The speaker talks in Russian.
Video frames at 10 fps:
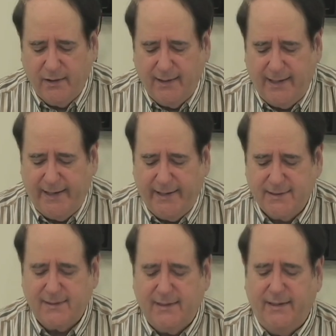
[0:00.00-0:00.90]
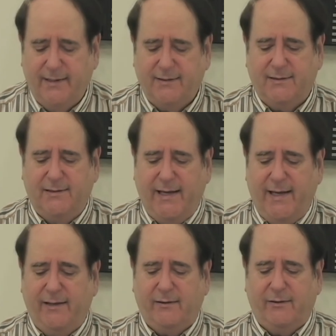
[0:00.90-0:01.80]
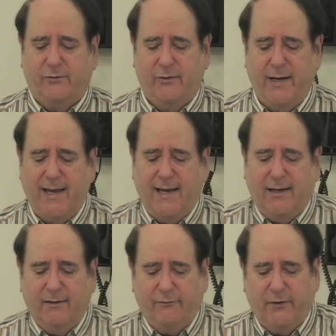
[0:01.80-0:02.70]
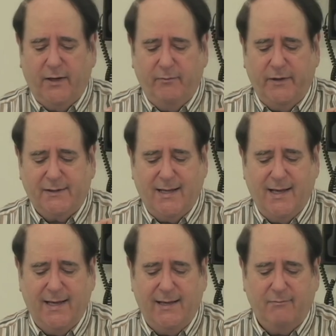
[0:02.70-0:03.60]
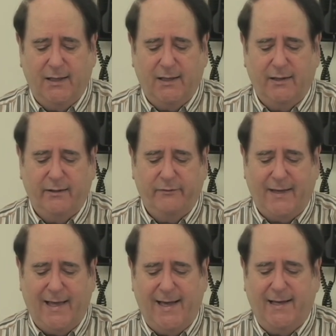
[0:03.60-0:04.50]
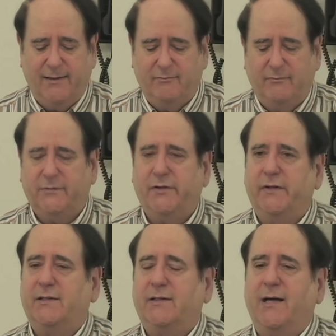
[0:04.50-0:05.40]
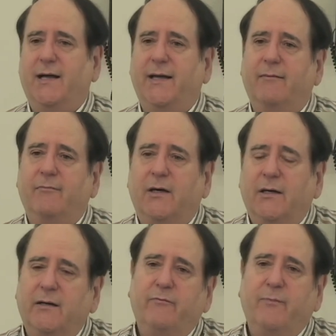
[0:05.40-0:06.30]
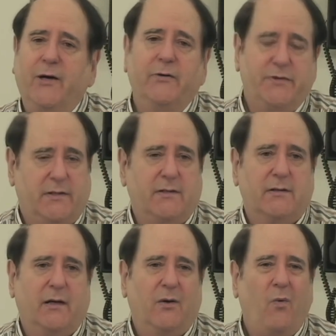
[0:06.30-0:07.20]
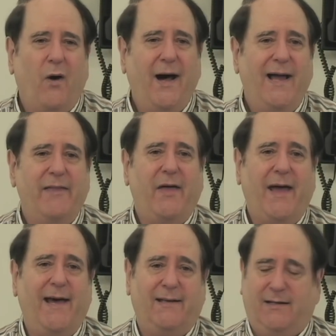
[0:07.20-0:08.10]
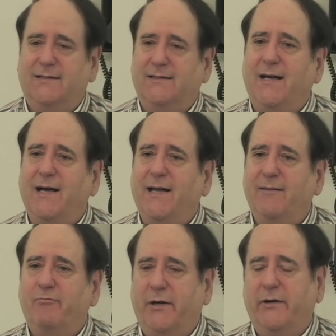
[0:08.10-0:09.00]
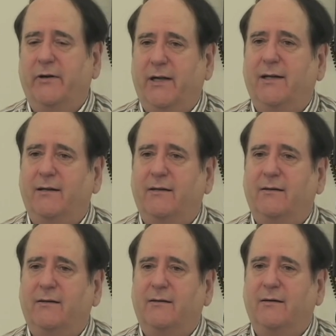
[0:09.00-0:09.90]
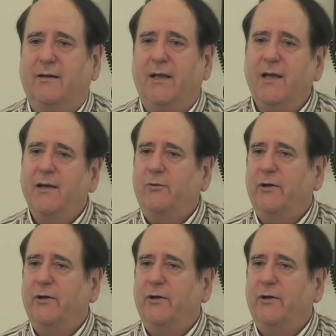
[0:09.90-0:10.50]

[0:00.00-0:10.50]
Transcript: Тем не менее, смерть царствовала от Адама до Моисея. Почему Павел выбирает именно этот временной отрезок?